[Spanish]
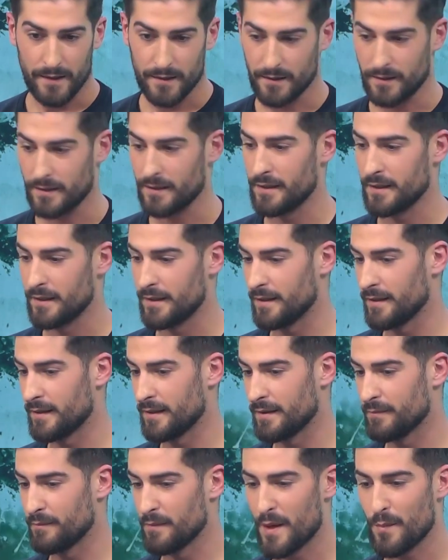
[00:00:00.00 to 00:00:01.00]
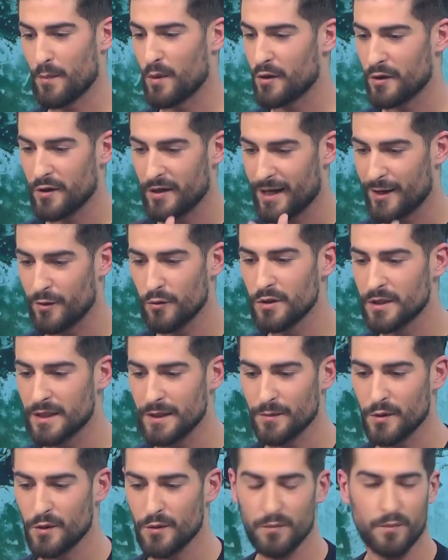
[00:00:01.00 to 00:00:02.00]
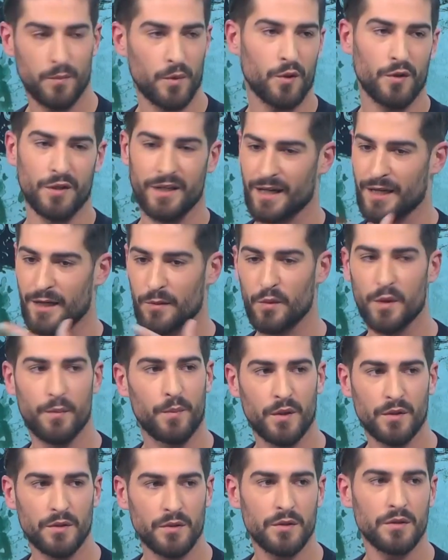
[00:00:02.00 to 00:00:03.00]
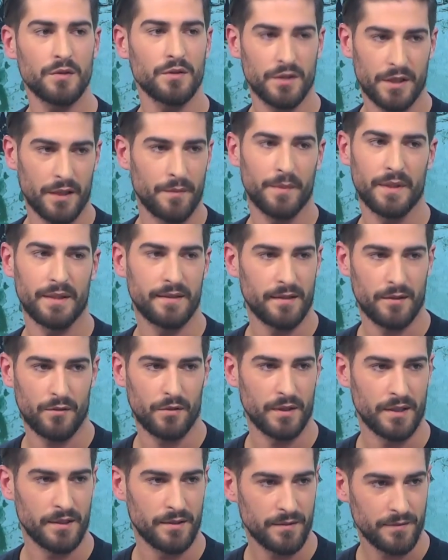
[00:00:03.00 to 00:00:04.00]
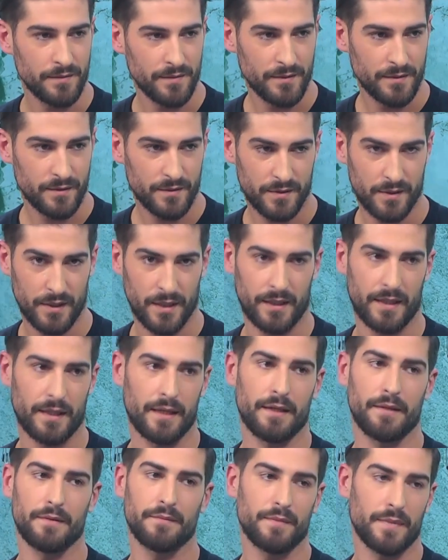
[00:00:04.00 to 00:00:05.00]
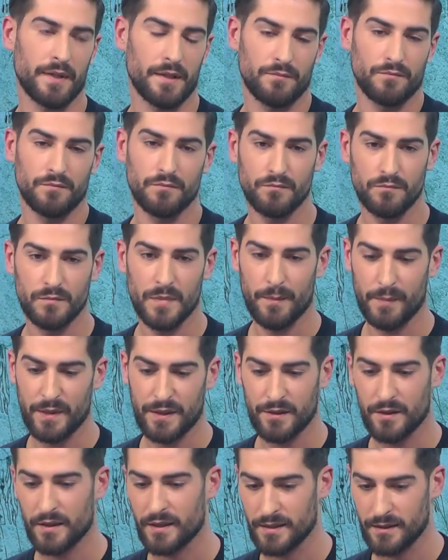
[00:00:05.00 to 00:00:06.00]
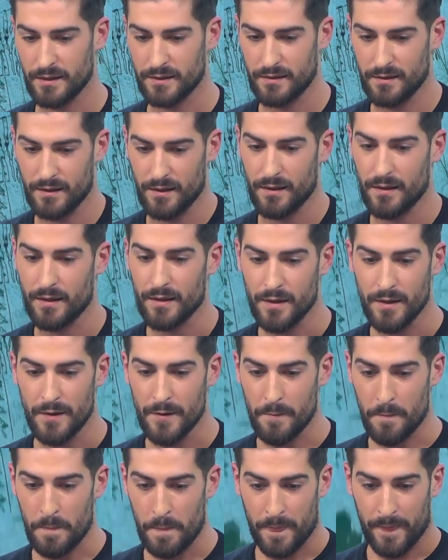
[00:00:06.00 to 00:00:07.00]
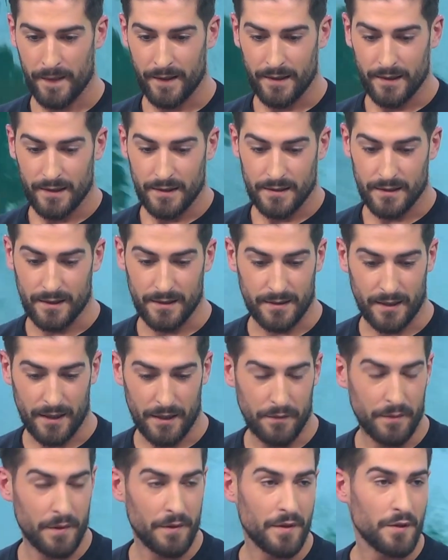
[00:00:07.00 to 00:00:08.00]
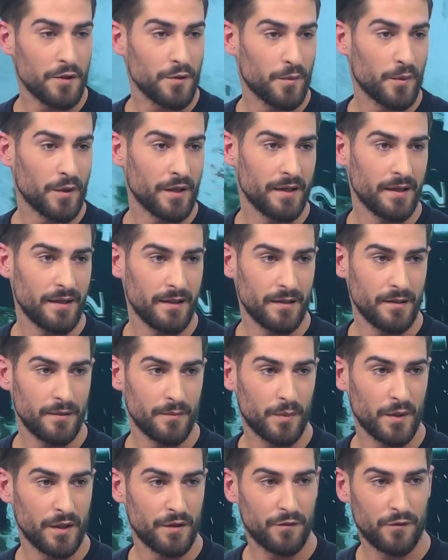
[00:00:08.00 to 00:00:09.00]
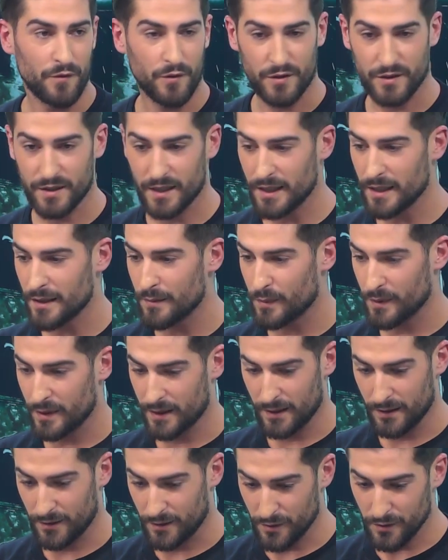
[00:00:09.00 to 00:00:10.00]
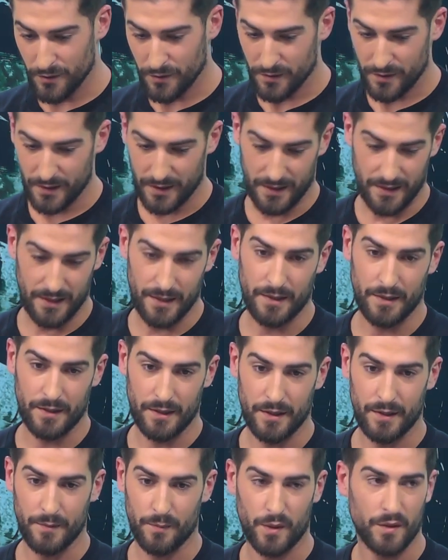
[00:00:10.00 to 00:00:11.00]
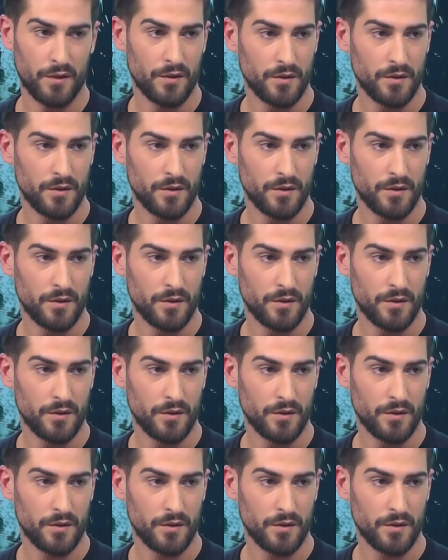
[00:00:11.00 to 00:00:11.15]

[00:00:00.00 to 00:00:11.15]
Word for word: y me puedo ir el último, puedo llegar muy pronto, siempre está Juanito. O sea que es una persona que se está, se está por el, por el fútbol sala, por el club y, por